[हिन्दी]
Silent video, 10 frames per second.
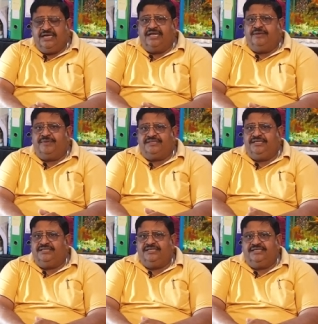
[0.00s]
लेकिन
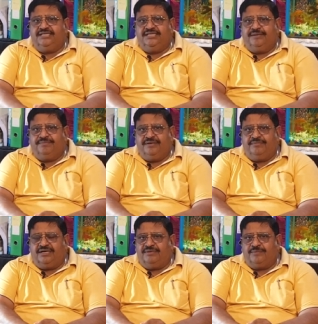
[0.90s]
पति इतनी जल्दी अपने
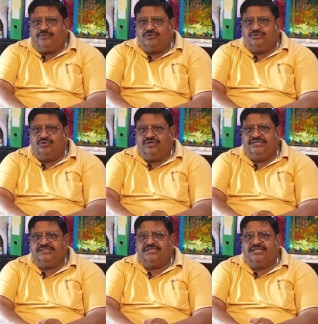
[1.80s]
माँ बाप को तो छोड़
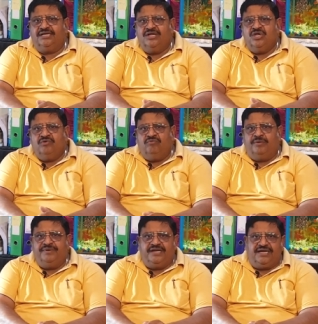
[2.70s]
नहीं सकता
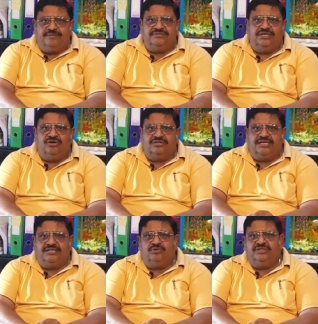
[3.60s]
वो अपने काम से
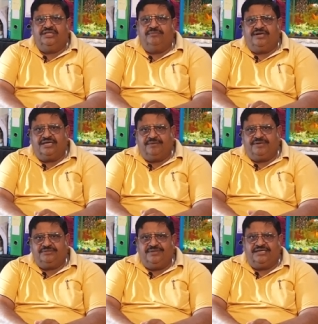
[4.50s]
लौटता है थोड़ी देर माँ के
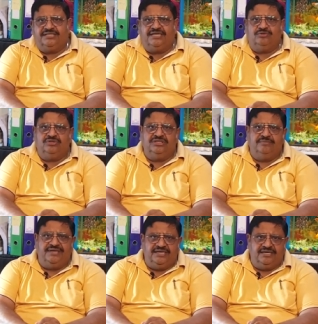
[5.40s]
पास बैठता है थोड़ी
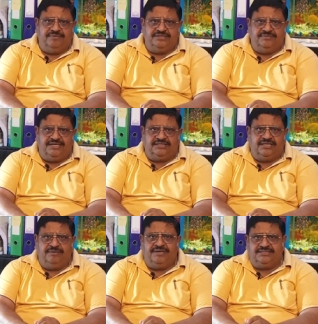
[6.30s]
देर बहन के पास
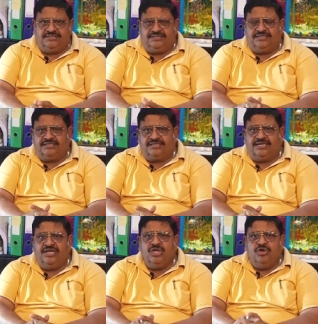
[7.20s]
बैठता है बातचीत
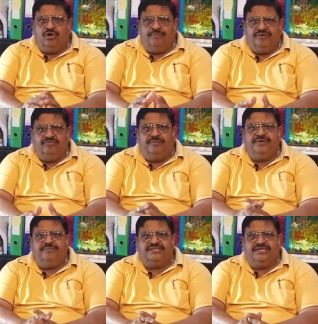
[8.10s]
करता है और फिर वो
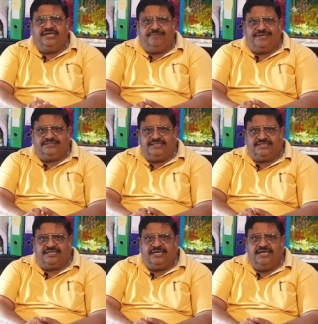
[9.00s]
अपनी पत्नी के पास
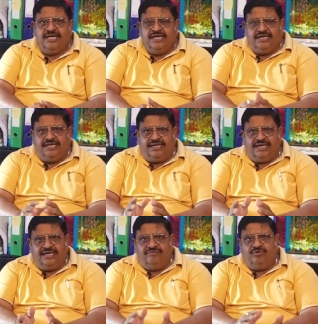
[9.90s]
जाता है लेकिन
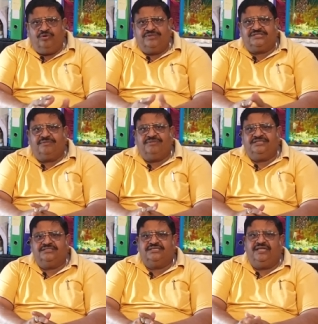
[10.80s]
अगर वो उनमें
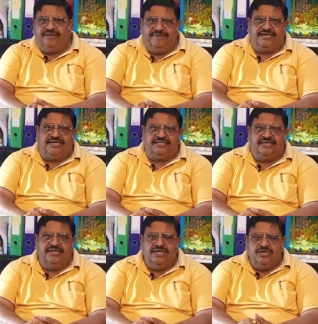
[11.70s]
सामंजस्य नहीं बैठा
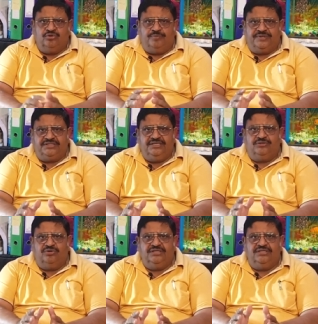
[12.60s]
था तो पत्नी
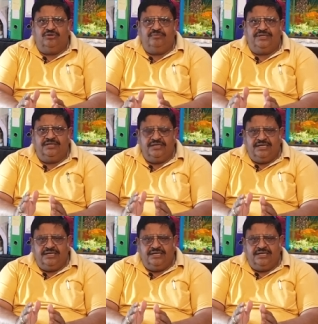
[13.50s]
थोड़ी दिनों में